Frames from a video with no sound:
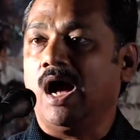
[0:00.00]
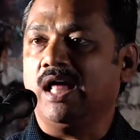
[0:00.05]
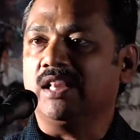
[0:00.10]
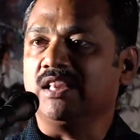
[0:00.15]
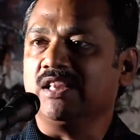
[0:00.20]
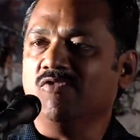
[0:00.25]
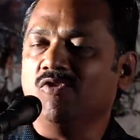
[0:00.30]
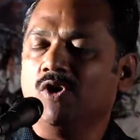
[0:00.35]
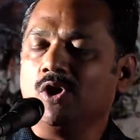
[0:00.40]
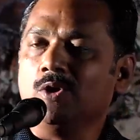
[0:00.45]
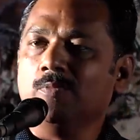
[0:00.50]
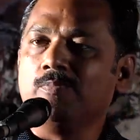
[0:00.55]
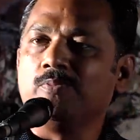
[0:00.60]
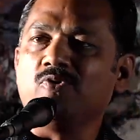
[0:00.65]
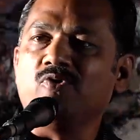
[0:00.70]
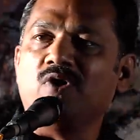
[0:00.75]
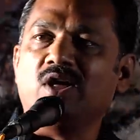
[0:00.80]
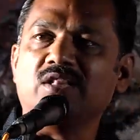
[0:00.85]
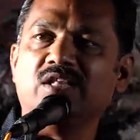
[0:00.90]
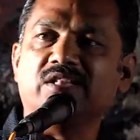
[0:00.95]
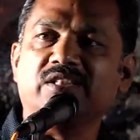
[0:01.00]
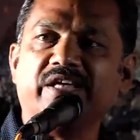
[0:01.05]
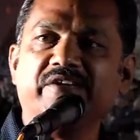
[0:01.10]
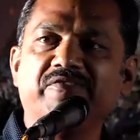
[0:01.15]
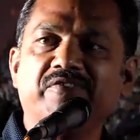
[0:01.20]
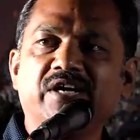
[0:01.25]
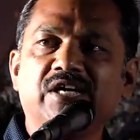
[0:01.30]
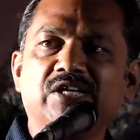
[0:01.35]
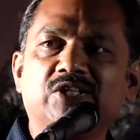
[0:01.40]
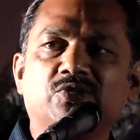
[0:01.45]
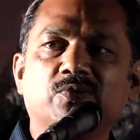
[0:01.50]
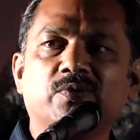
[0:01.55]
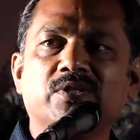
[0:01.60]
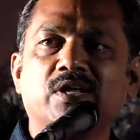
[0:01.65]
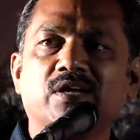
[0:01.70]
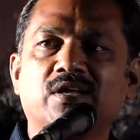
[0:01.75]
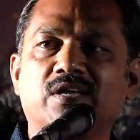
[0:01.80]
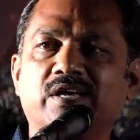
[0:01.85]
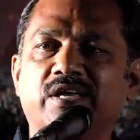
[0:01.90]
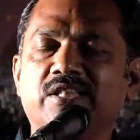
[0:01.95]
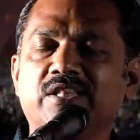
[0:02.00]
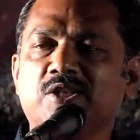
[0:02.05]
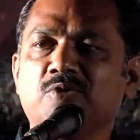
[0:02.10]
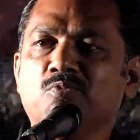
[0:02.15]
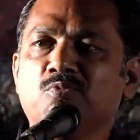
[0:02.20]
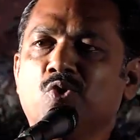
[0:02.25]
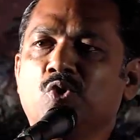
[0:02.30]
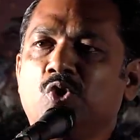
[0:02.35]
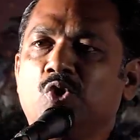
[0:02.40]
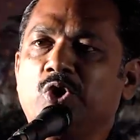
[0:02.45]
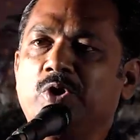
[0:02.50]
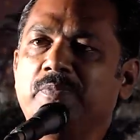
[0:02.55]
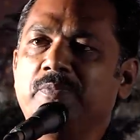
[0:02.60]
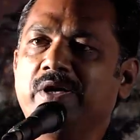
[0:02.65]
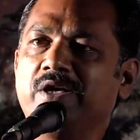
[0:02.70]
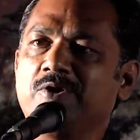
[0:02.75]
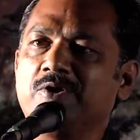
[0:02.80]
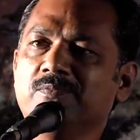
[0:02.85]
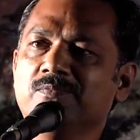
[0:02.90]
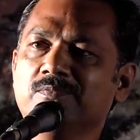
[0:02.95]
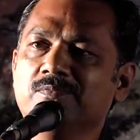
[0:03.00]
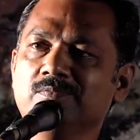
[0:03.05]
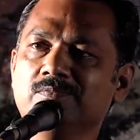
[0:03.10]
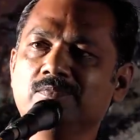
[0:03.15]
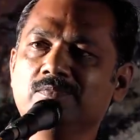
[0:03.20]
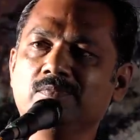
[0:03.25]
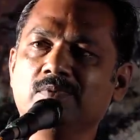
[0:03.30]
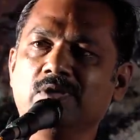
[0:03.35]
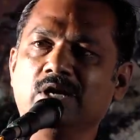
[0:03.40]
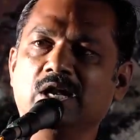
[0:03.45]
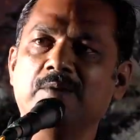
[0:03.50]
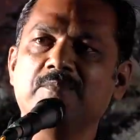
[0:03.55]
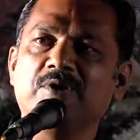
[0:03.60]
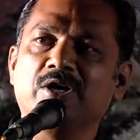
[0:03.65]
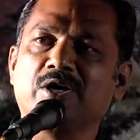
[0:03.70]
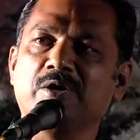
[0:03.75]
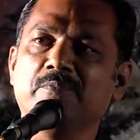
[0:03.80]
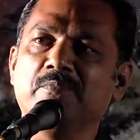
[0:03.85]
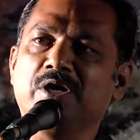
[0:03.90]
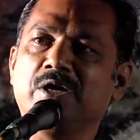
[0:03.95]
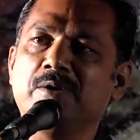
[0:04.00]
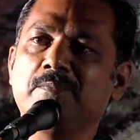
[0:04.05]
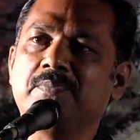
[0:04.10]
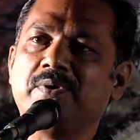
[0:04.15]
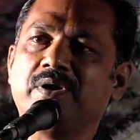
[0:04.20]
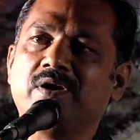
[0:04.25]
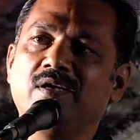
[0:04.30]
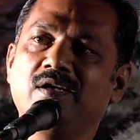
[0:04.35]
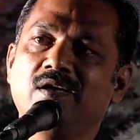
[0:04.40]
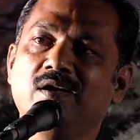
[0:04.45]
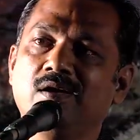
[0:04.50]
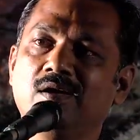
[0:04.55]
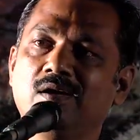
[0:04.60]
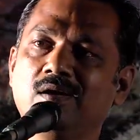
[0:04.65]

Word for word: அந்த வகுப்புவாதத்தை வீழ்த்துவதற்கு இந்த மூன்று பேரும் நமக்கு மிகப்பெரிய